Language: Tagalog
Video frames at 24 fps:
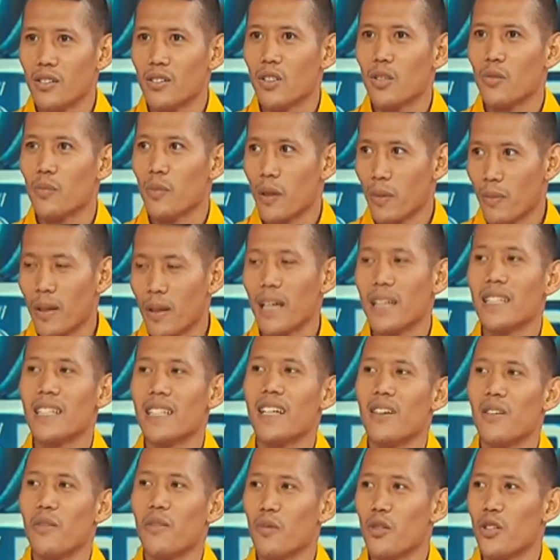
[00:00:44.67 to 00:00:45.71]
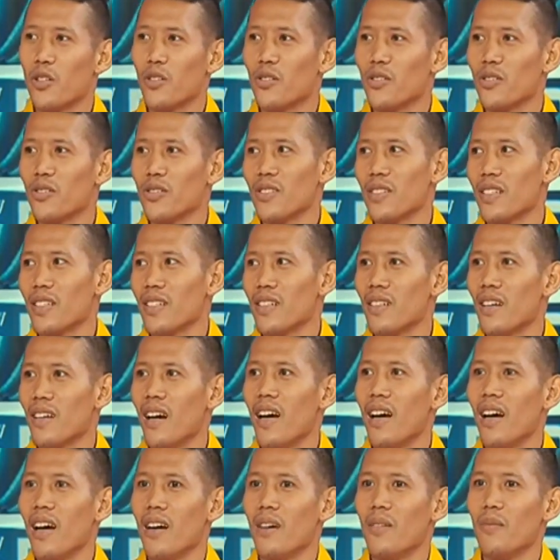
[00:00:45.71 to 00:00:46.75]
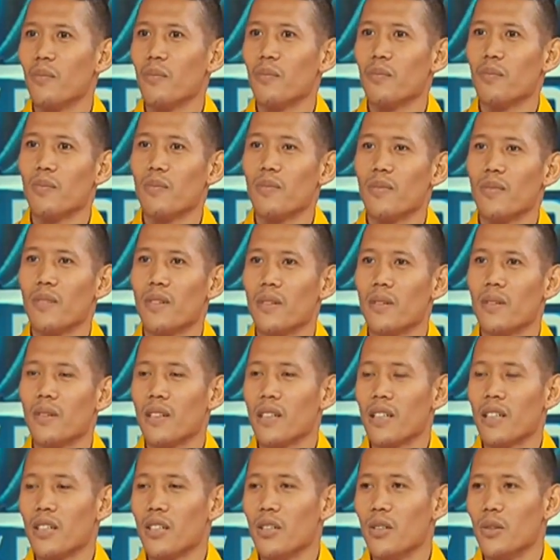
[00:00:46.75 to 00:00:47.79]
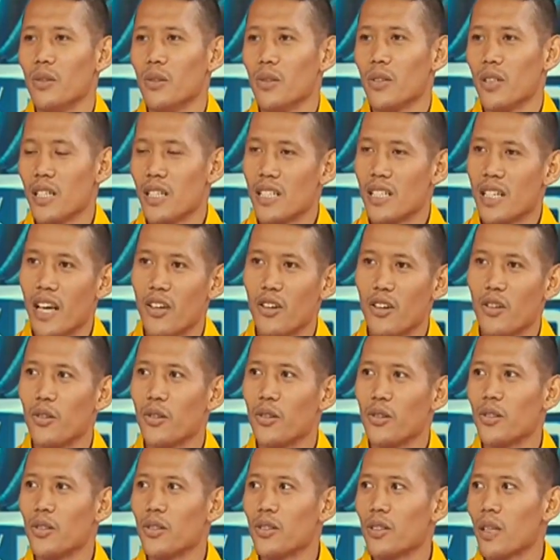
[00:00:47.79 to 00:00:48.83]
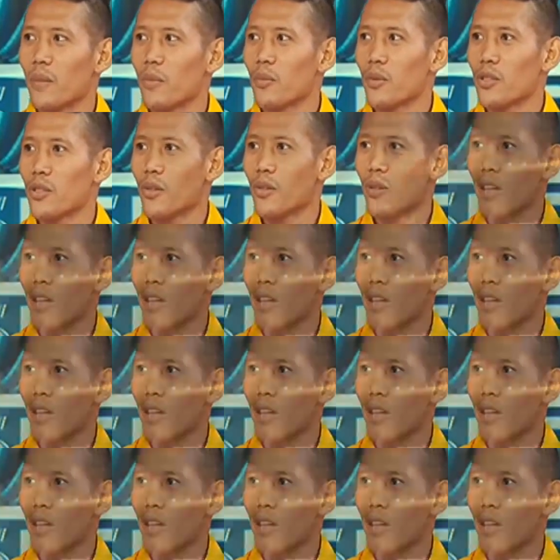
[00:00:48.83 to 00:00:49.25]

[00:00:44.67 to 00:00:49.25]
super, maganda naman po yung, um, yung insayo ko doon, tapos